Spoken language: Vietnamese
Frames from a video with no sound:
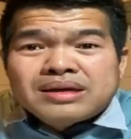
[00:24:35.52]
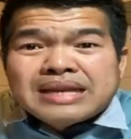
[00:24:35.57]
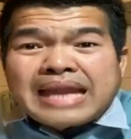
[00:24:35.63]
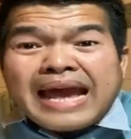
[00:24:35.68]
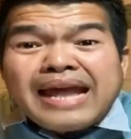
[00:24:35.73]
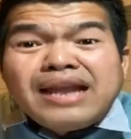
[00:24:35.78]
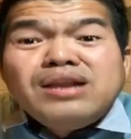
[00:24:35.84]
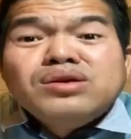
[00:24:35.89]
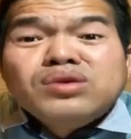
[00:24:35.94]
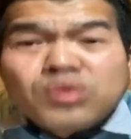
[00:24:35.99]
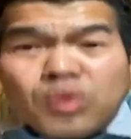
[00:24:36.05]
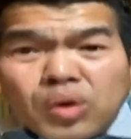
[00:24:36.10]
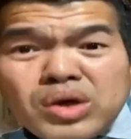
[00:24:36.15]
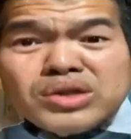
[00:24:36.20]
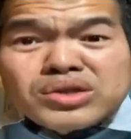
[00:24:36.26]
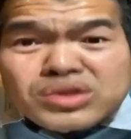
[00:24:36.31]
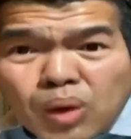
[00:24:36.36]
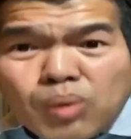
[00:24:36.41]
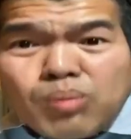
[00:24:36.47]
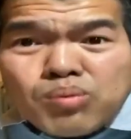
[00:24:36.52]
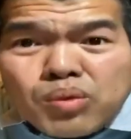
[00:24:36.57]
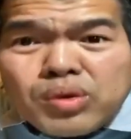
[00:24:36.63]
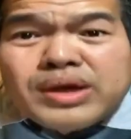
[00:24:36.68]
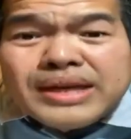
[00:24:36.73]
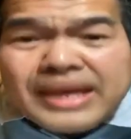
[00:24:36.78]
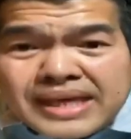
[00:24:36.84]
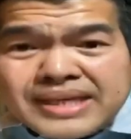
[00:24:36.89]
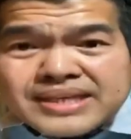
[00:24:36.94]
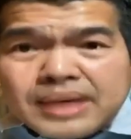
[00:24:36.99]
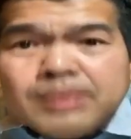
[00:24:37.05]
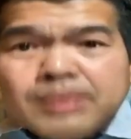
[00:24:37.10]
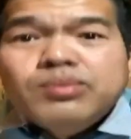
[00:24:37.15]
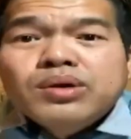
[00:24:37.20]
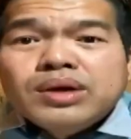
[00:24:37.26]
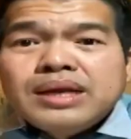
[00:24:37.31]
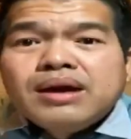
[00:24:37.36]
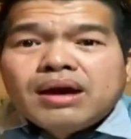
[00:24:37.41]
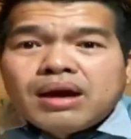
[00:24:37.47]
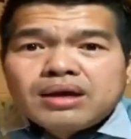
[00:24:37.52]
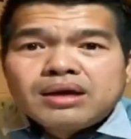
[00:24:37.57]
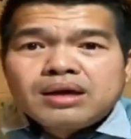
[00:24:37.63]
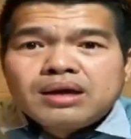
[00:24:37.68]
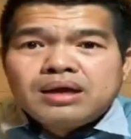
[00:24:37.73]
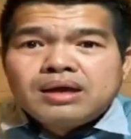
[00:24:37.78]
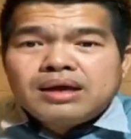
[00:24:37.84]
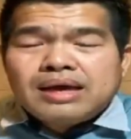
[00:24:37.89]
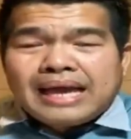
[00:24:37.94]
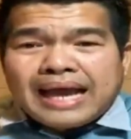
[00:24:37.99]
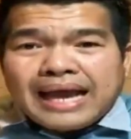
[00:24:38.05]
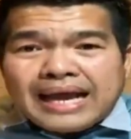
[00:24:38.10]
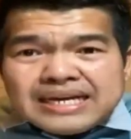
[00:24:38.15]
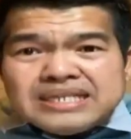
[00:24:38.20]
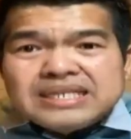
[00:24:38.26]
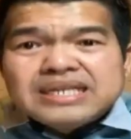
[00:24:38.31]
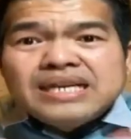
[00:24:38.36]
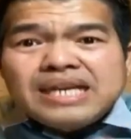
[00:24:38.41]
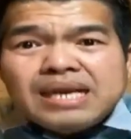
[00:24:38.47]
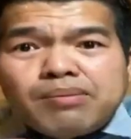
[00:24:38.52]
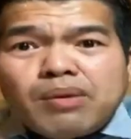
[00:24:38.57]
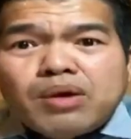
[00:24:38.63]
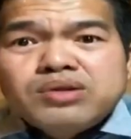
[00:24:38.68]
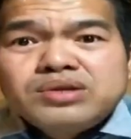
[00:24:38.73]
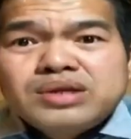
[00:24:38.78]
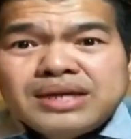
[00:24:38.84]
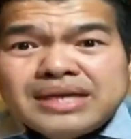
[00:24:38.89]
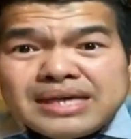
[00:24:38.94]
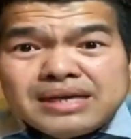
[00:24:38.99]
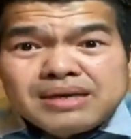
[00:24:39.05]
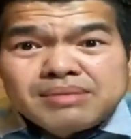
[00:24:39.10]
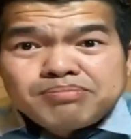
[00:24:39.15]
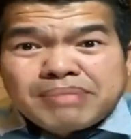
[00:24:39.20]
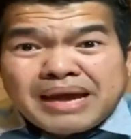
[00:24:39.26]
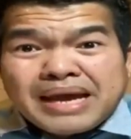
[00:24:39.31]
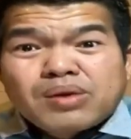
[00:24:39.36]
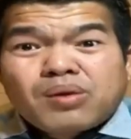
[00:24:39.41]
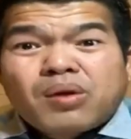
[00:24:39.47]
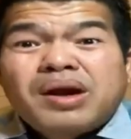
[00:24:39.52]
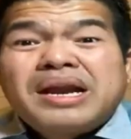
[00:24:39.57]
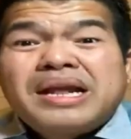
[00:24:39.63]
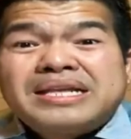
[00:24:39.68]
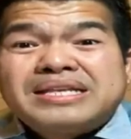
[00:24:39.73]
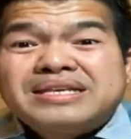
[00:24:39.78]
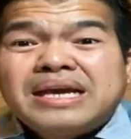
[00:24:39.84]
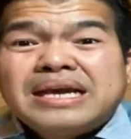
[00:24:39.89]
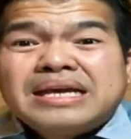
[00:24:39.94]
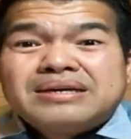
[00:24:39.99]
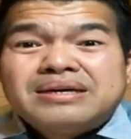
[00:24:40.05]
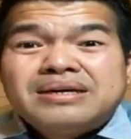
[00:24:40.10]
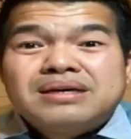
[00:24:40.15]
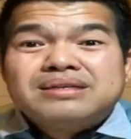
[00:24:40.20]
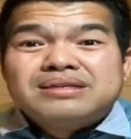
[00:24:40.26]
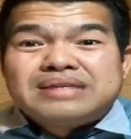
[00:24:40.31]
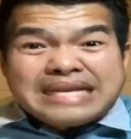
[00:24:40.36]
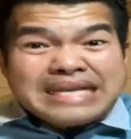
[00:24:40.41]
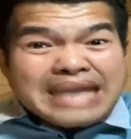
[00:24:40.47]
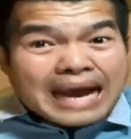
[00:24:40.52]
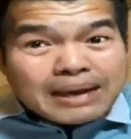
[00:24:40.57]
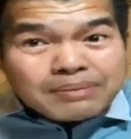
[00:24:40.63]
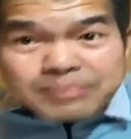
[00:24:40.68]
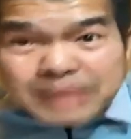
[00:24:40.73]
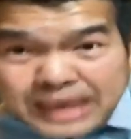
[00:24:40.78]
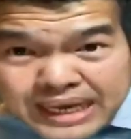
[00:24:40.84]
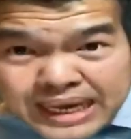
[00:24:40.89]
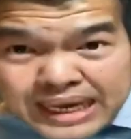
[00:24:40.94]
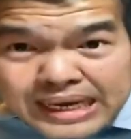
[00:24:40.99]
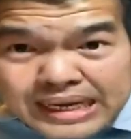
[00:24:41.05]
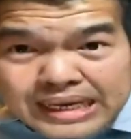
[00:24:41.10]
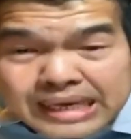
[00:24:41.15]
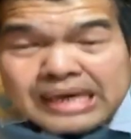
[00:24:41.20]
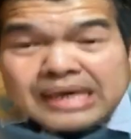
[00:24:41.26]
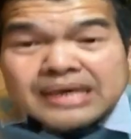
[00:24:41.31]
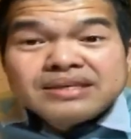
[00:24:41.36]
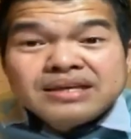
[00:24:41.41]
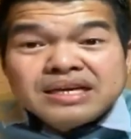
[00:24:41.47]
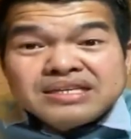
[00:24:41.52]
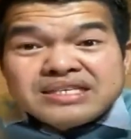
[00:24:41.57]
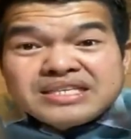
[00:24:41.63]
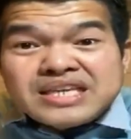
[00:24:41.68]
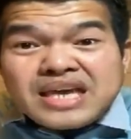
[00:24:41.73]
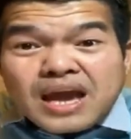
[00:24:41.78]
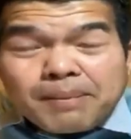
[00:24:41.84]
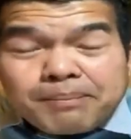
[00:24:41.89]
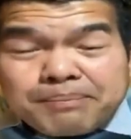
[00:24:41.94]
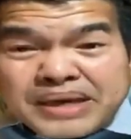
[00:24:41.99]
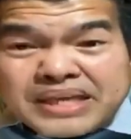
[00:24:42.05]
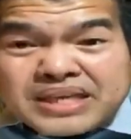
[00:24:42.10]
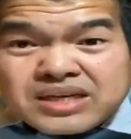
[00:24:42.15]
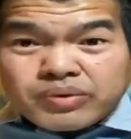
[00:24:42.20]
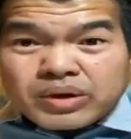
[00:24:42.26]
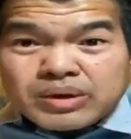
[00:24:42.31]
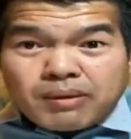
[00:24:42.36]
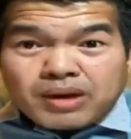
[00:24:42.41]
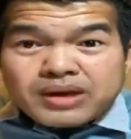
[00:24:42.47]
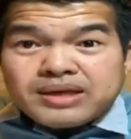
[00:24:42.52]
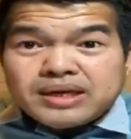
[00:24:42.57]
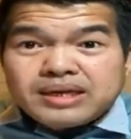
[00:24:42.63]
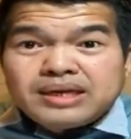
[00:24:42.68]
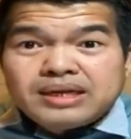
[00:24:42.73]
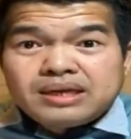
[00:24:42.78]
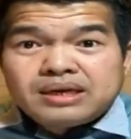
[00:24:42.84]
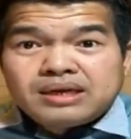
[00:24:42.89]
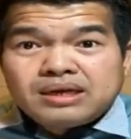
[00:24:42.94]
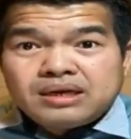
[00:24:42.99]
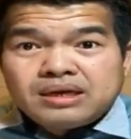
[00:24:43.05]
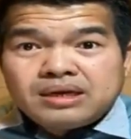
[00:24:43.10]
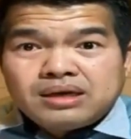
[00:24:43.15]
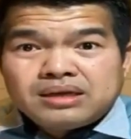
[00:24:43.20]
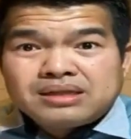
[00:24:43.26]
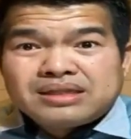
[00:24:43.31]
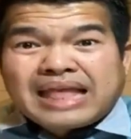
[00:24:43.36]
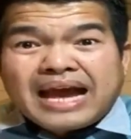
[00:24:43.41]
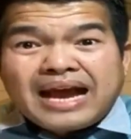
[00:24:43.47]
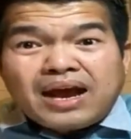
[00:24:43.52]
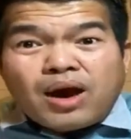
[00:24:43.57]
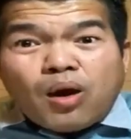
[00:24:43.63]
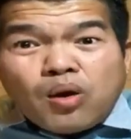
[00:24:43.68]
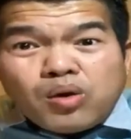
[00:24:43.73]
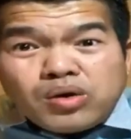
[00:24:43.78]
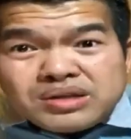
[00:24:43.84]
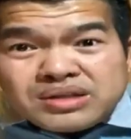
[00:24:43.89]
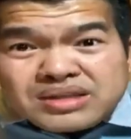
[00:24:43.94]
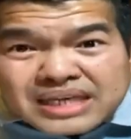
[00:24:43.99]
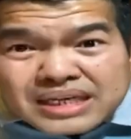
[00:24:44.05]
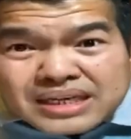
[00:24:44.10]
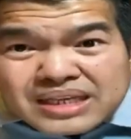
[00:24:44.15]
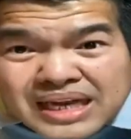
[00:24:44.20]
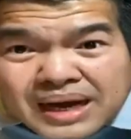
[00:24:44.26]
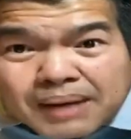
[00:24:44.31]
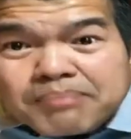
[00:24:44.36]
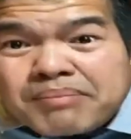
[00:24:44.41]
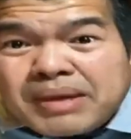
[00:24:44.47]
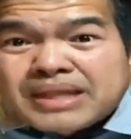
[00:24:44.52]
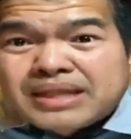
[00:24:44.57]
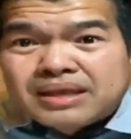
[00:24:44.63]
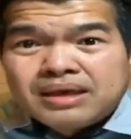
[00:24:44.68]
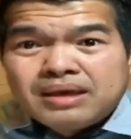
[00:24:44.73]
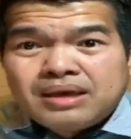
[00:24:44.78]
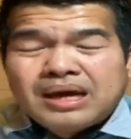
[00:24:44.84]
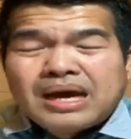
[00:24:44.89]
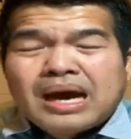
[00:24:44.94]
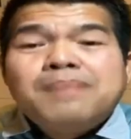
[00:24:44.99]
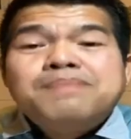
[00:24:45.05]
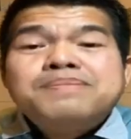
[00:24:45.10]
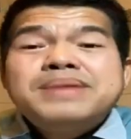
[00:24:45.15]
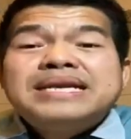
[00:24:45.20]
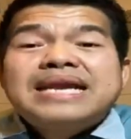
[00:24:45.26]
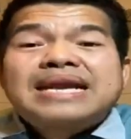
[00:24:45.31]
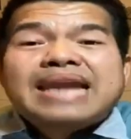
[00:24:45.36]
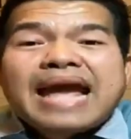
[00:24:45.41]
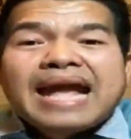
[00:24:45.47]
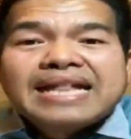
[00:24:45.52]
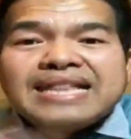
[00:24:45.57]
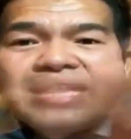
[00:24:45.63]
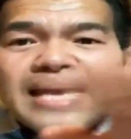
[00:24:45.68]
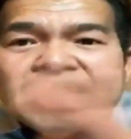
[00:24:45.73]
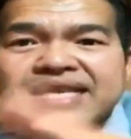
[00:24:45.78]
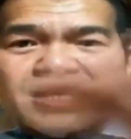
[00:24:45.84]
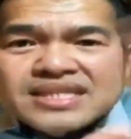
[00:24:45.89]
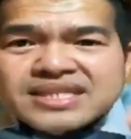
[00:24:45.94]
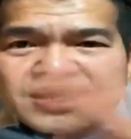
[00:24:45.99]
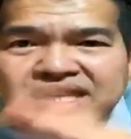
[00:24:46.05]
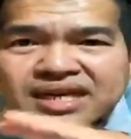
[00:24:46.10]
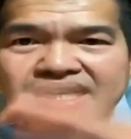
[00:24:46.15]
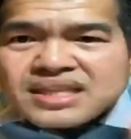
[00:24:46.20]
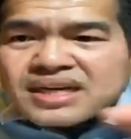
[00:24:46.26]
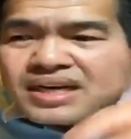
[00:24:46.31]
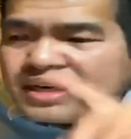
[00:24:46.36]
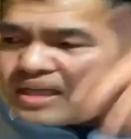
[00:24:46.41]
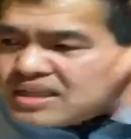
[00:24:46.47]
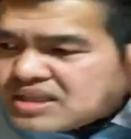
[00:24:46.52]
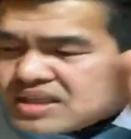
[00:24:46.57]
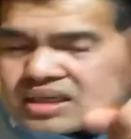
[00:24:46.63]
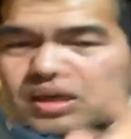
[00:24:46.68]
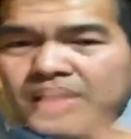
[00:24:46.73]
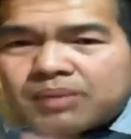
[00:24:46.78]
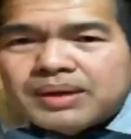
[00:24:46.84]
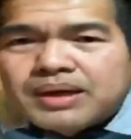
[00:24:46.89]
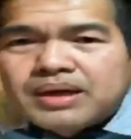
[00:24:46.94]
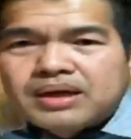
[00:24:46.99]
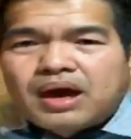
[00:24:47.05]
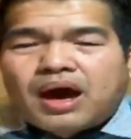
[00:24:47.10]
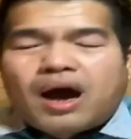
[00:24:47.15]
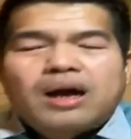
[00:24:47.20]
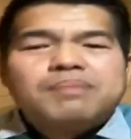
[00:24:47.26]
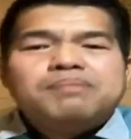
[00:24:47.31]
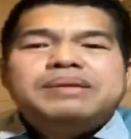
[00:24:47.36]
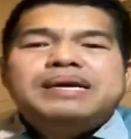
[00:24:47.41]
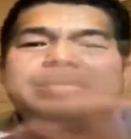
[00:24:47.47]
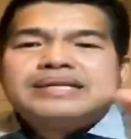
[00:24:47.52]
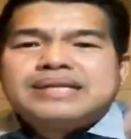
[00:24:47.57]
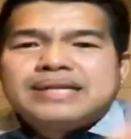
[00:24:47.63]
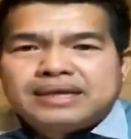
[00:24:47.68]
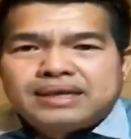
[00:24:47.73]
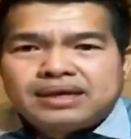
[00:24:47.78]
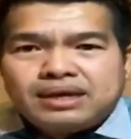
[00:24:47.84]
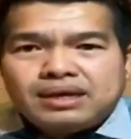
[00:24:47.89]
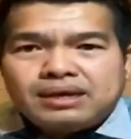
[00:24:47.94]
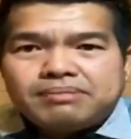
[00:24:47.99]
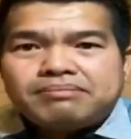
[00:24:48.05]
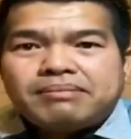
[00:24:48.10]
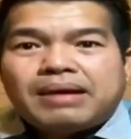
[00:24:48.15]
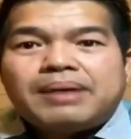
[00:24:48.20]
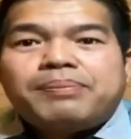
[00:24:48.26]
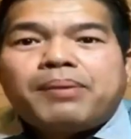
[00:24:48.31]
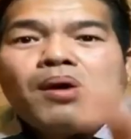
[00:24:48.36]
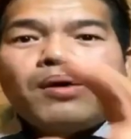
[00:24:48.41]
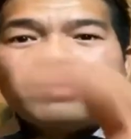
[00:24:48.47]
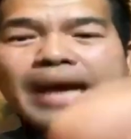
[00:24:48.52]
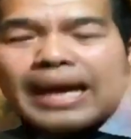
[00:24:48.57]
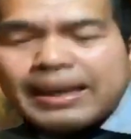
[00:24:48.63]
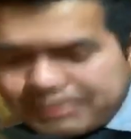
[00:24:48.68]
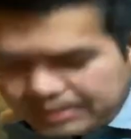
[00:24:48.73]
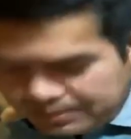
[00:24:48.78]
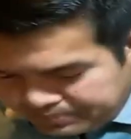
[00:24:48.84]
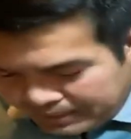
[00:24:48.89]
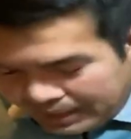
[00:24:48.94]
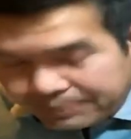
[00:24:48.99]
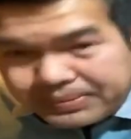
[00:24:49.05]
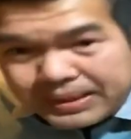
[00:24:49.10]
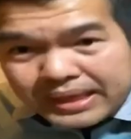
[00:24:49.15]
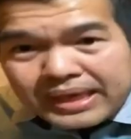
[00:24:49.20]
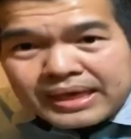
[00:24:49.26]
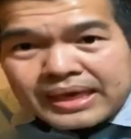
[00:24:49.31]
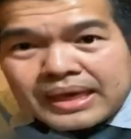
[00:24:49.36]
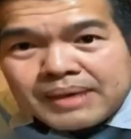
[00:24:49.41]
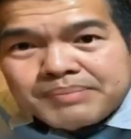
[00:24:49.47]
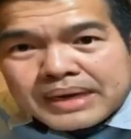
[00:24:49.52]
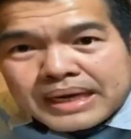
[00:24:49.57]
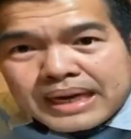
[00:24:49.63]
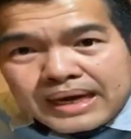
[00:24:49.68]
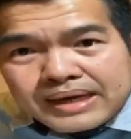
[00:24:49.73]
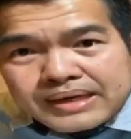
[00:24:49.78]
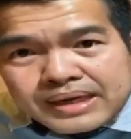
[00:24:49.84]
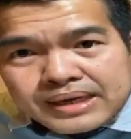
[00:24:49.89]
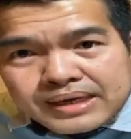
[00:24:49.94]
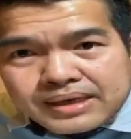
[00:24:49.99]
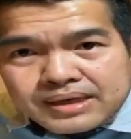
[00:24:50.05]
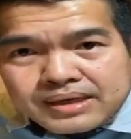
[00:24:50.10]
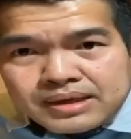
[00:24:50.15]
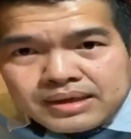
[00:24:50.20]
đang coi tóc một khi dễ một khi ăn hai khi mòn dễ á mấy con này dễ hưởng dễ đàm cái á nhưng dễ ông pi chịu vất bao dễ này ta ôn chặt nhàng mất miên là na tia chặt sài tới chưa trong đó ăn miên thế Bọc ôn ai mình prap kia kia mình đăng đấy.